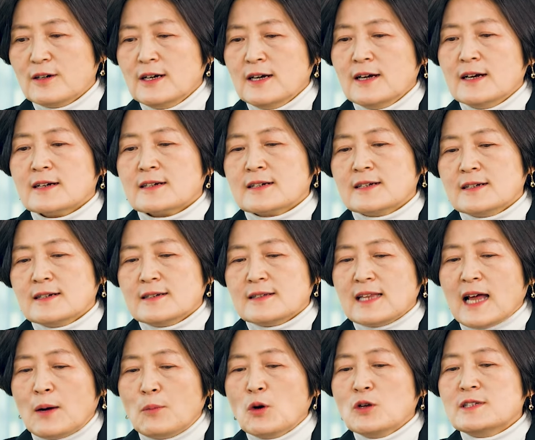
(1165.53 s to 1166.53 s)
음. 그
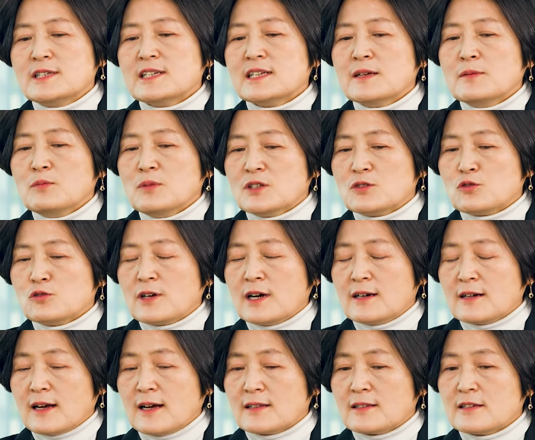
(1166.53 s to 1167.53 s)
남원 시립
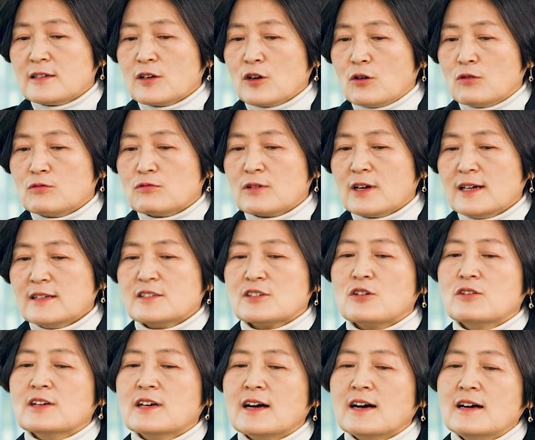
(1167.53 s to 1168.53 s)
미술관 같은 경우가
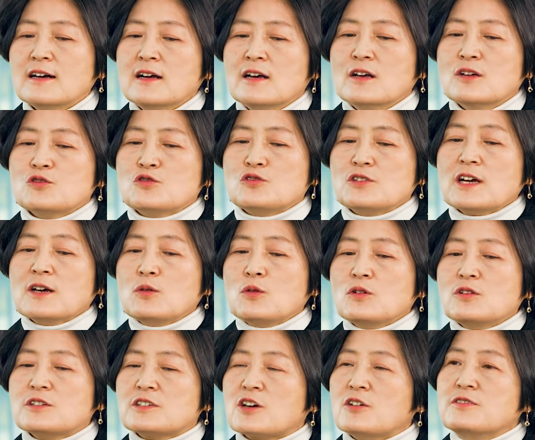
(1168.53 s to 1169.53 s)
저희가
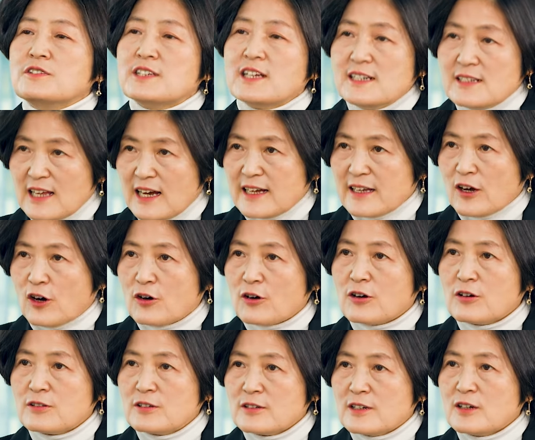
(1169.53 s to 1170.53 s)
수장고를 전체를 다
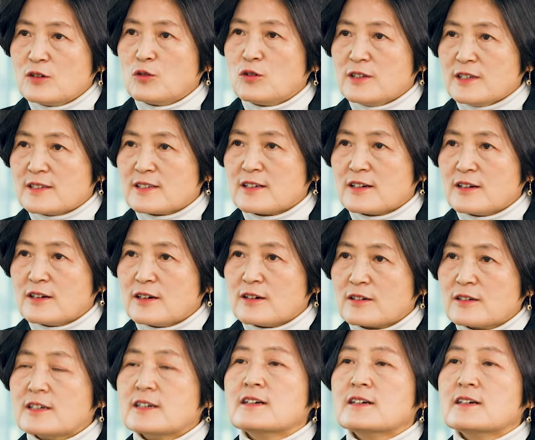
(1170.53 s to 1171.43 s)
열어드리고 있어요.